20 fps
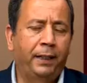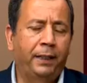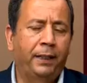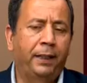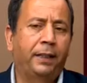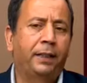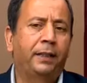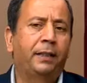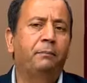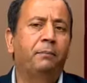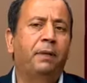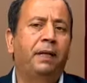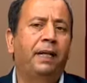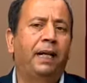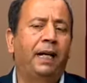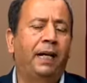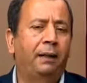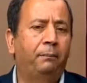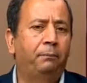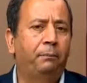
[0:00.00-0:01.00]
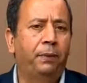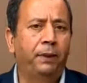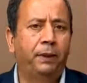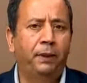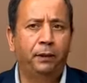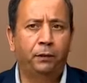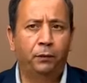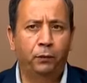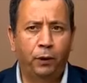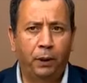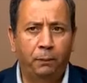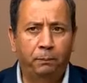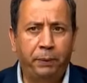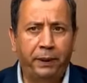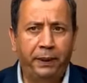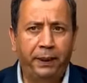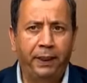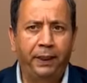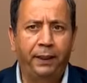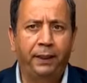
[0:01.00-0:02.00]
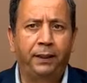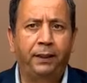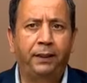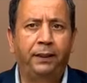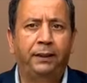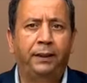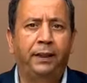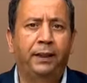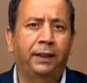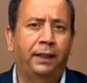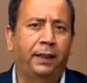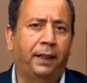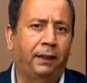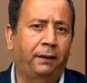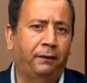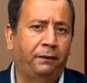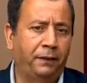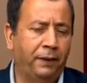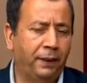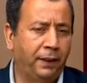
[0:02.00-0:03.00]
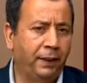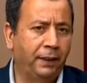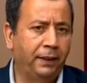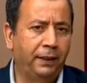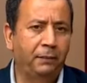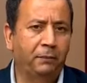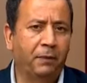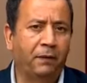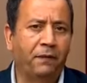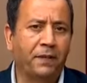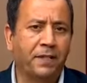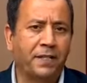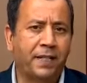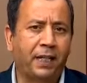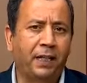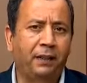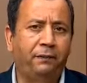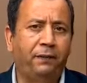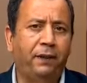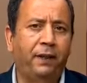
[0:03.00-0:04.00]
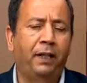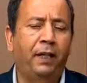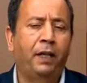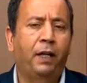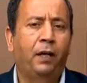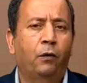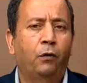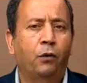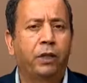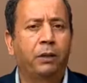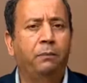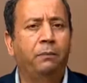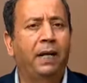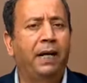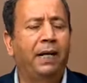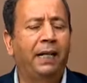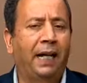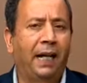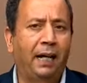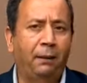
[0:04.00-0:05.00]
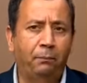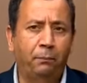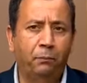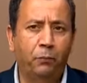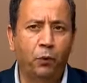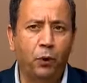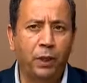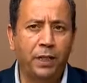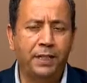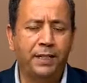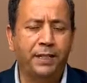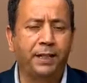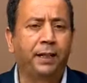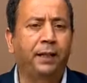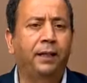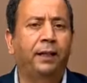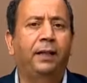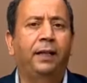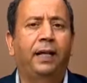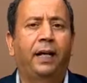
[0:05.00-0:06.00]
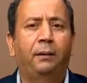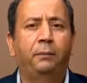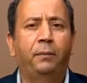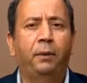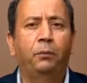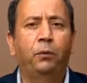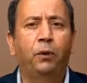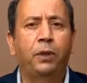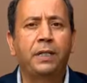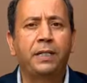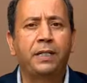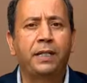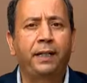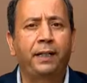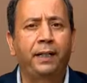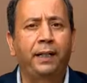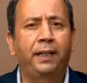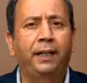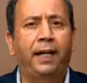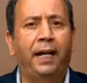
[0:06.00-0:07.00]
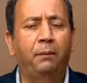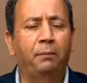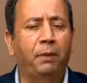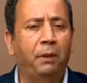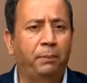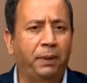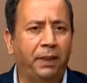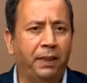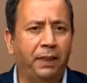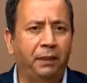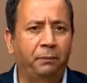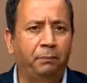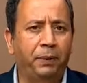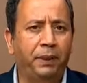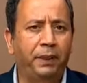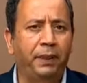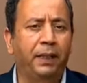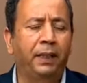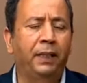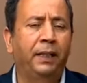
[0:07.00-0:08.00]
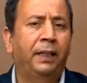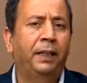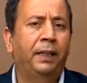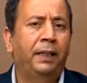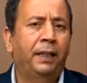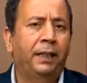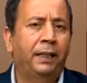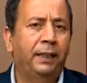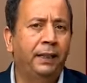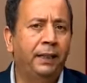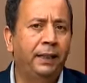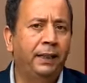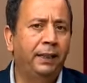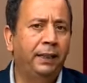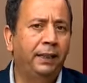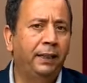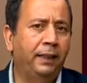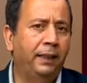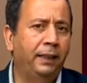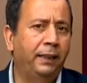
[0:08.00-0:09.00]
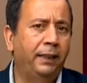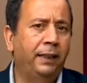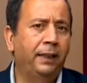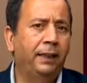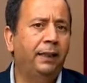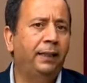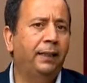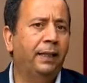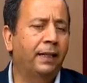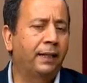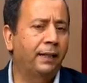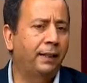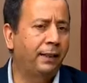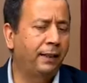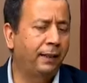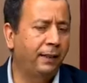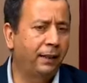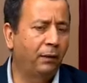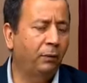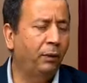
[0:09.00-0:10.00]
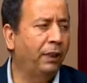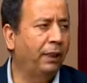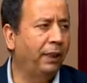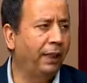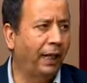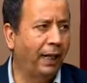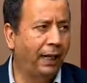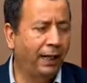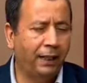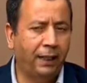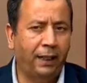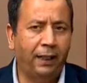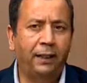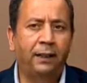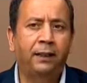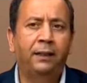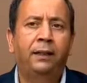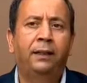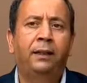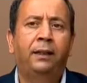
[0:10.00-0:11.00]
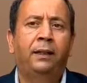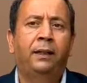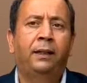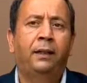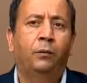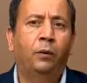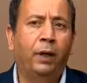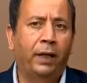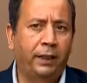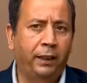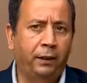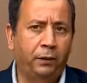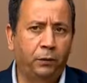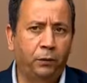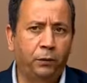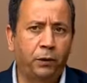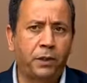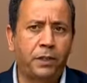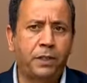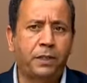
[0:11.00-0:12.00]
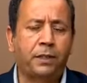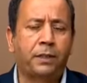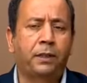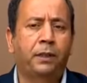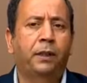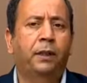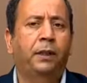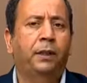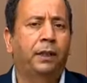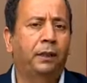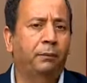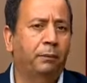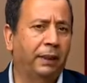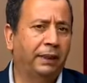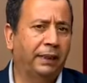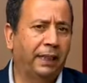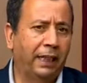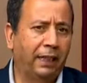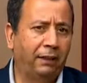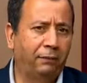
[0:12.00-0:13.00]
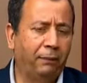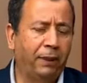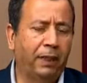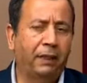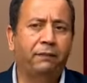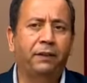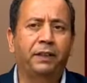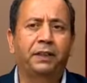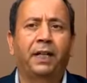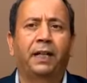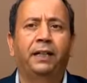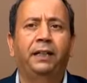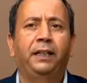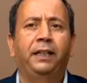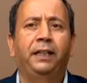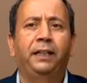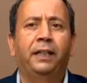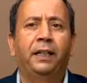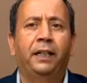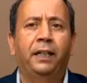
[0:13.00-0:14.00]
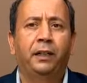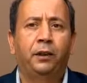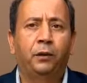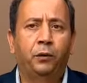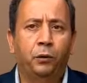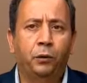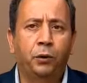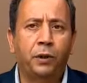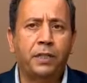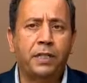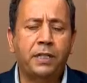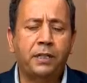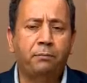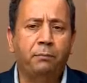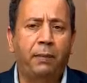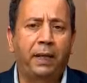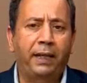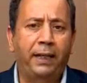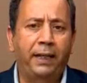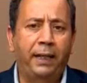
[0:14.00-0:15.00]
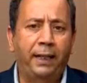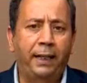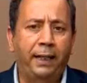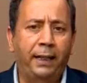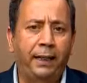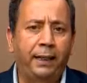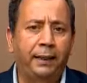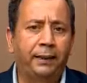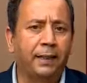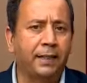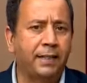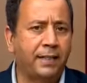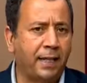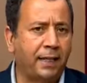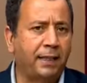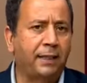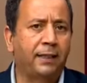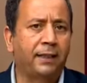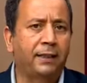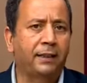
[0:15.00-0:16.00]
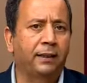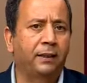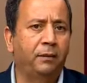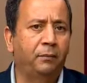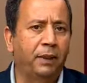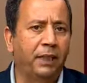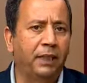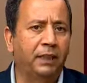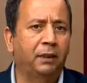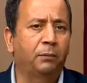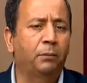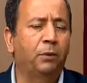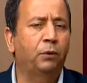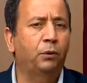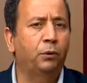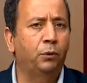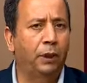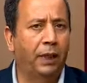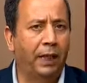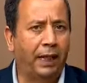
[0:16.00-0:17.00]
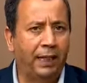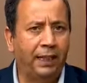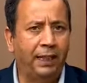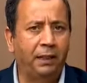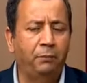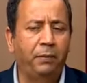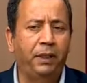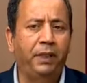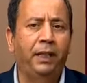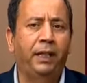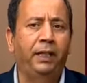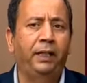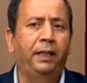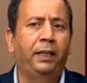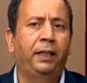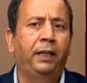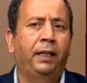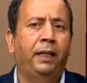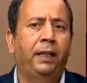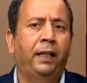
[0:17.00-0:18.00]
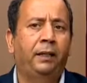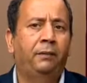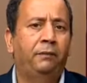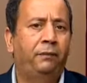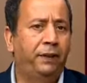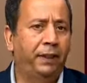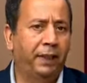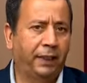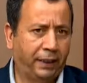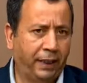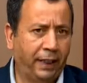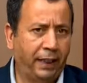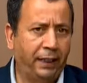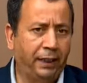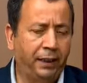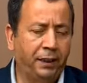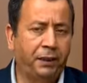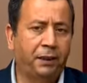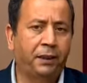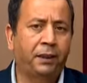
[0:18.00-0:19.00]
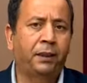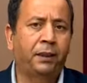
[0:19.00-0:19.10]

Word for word: آه، ثم الالعاب الاولمبيه اللي تقع في ديما في الصيفه إيه. أه. وثم العاب موازيه الالعاب أه. الموازيه هي الالعاب البارالمبيه هي هي ذوي الاعاقه واحنا تونس كما تعرف ما يخفاش عليك تونس معناها تتصدى المراتب الاولى عالميا في النتائج